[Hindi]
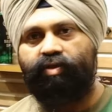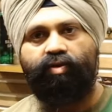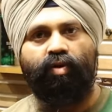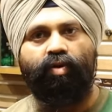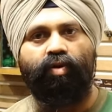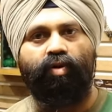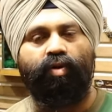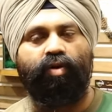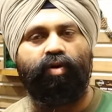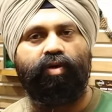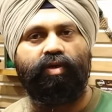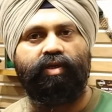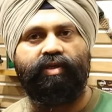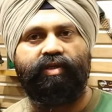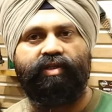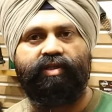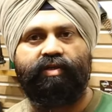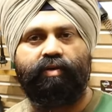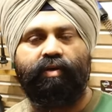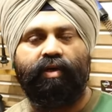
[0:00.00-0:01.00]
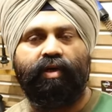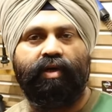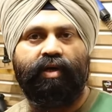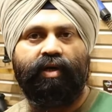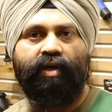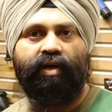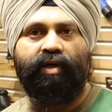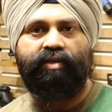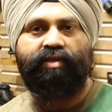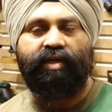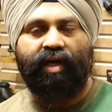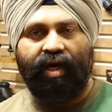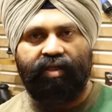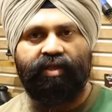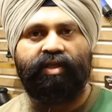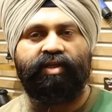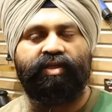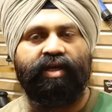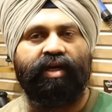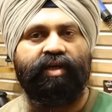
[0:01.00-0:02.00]
जिसको
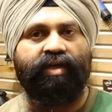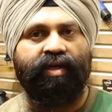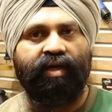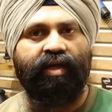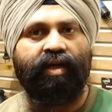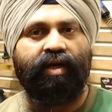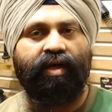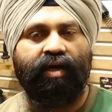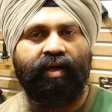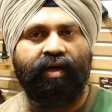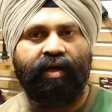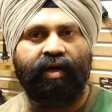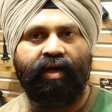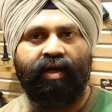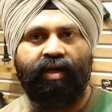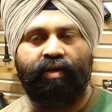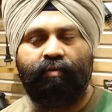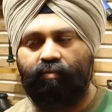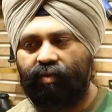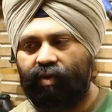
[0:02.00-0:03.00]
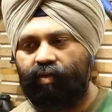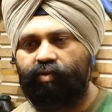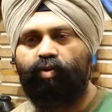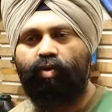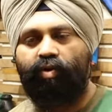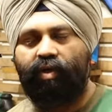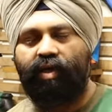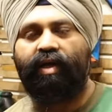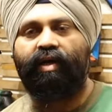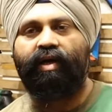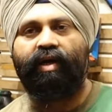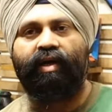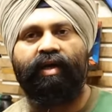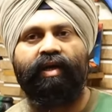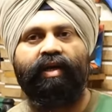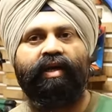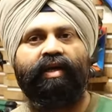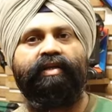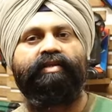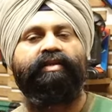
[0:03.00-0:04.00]
सात इंच का नहीं लगाना है मतलब छोटा लगाना
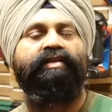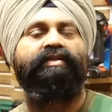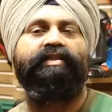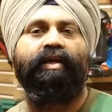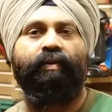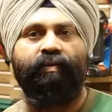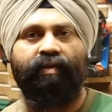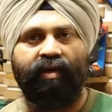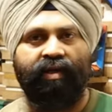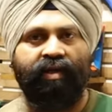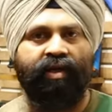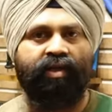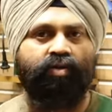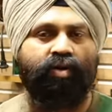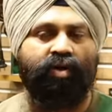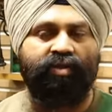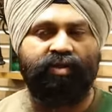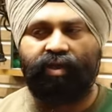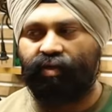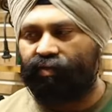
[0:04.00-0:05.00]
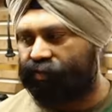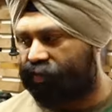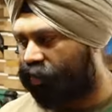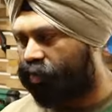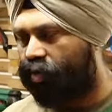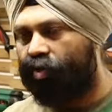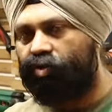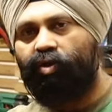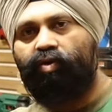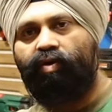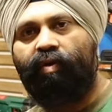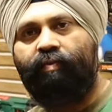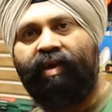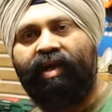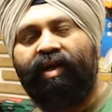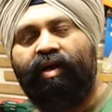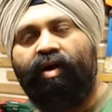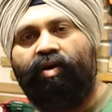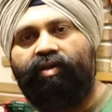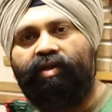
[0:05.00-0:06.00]
है लेकिन सस्ता भी लेना है थोड़ा सा सर्कुलर सौ थोड़ा
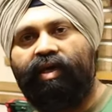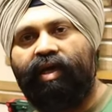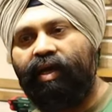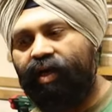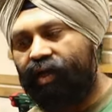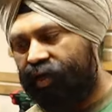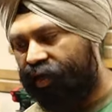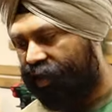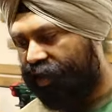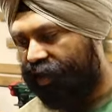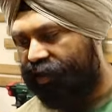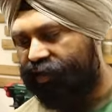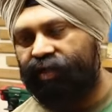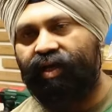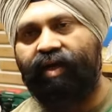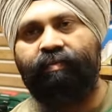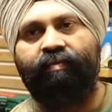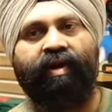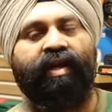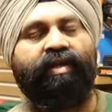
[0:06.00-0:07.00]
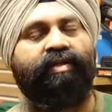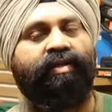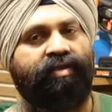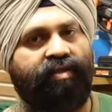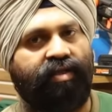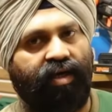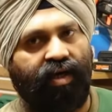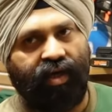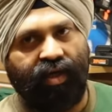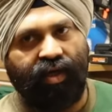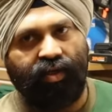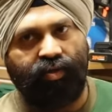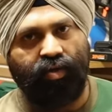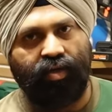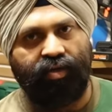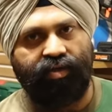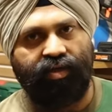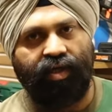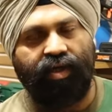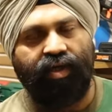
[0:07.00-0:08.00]
महंगा होता है ये हमारा सस्ता आएगा
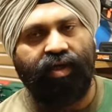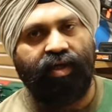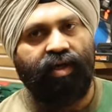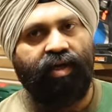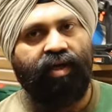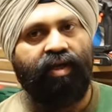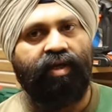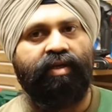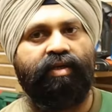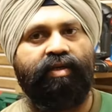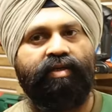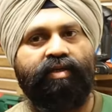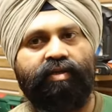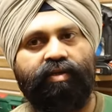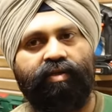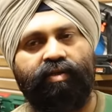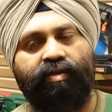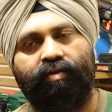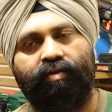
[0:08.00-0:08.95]
थोड़ा सा उससे तो कम बजट